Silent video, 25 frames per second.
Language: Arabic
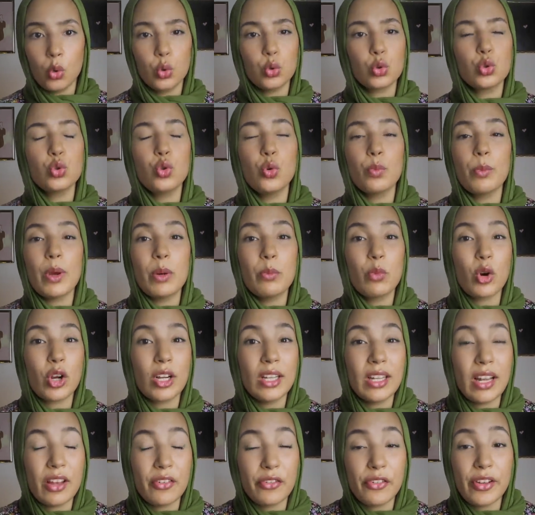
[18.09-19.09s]
وشنو هما
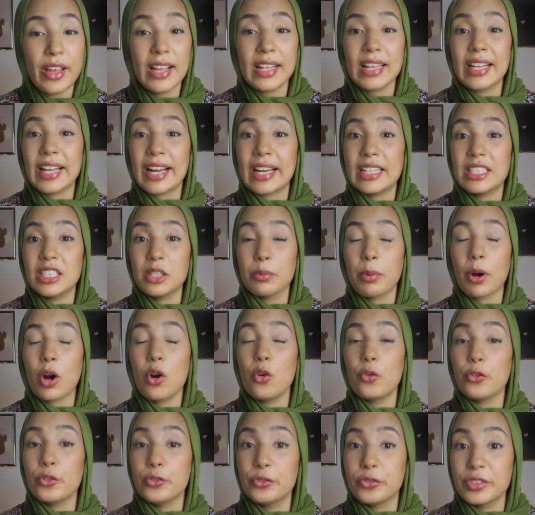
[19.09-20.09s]
المخلفات اللي غادي
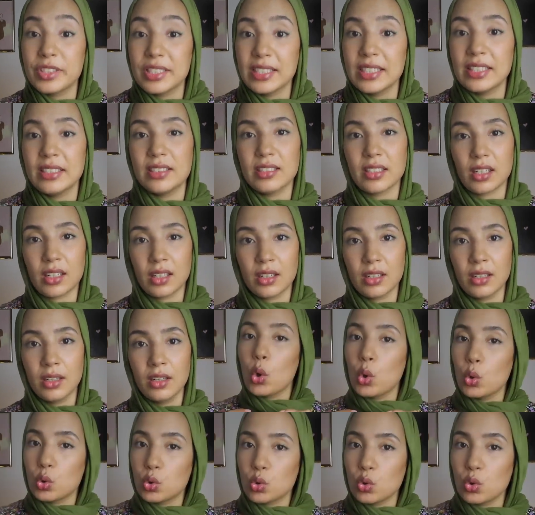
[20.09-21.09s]
يبقاو في نفسيتك
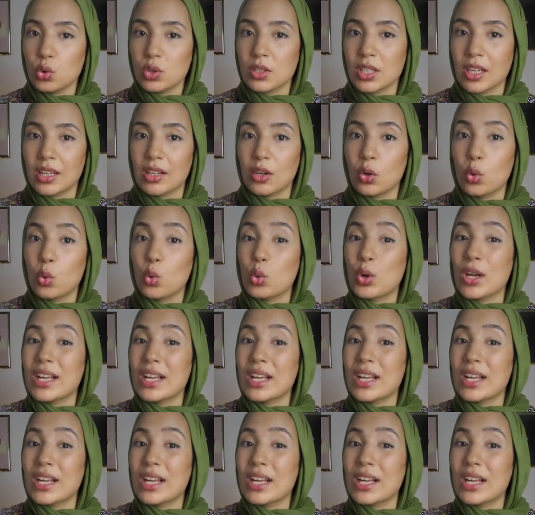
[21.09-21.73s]
خصوصا